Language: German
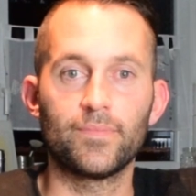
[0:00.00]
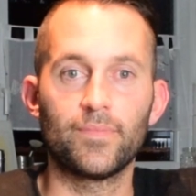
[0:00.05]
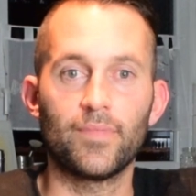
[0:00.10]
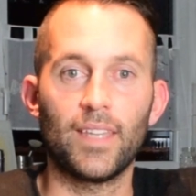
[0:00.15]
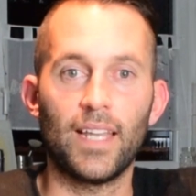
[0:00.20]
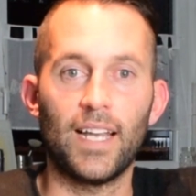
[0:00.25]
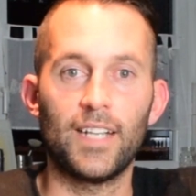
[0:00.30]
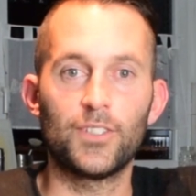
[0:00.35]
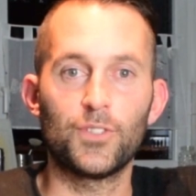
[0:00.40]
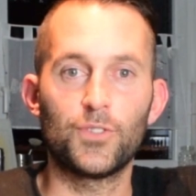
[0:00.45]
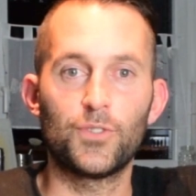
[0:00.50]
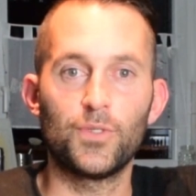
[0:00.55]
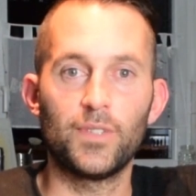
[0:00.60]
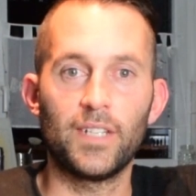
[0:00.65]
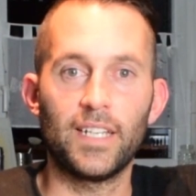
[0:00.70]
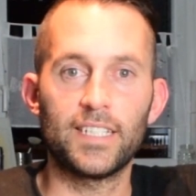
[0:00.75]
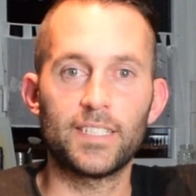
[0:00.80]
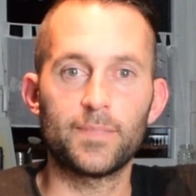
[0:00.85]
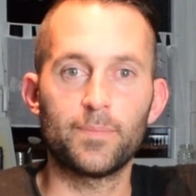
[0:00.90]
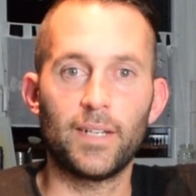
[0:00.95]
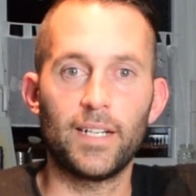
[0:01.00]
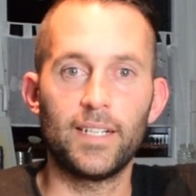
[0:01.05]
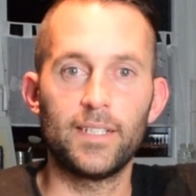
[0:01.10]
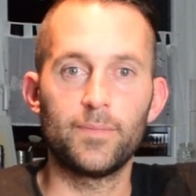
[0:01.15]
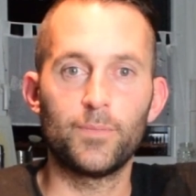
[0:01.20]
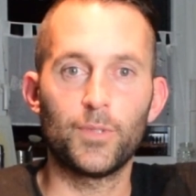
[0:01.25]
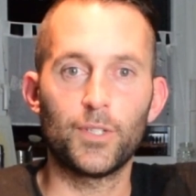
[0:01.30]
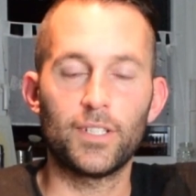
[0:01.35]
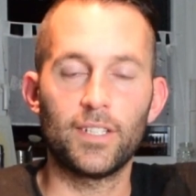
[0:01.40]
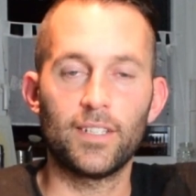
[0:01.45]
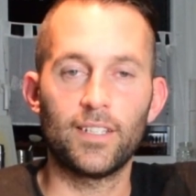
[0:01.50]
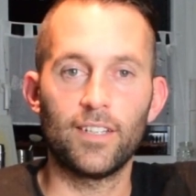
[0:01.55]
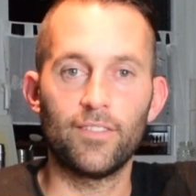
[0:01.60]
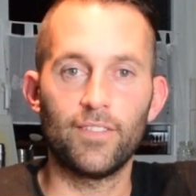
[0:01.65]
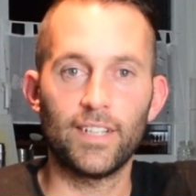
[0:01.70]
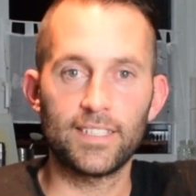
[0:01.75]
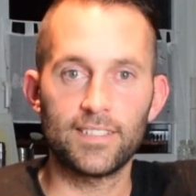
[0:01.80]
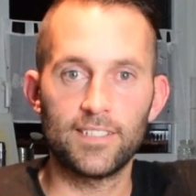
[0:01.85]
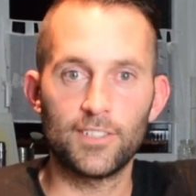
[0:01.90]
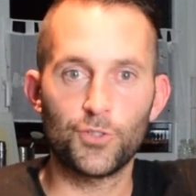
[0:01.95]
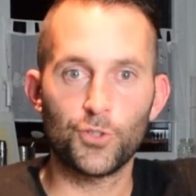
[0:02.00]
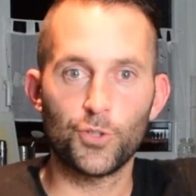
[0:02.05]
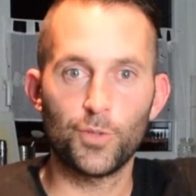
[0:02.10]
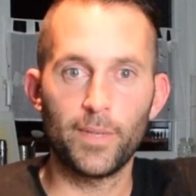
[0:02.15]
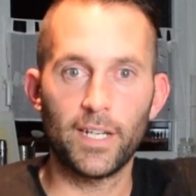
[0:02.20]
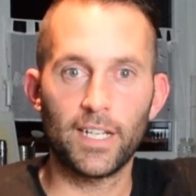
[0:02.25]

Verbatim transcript: Also zunächst mal möchte ich den Wechselstrom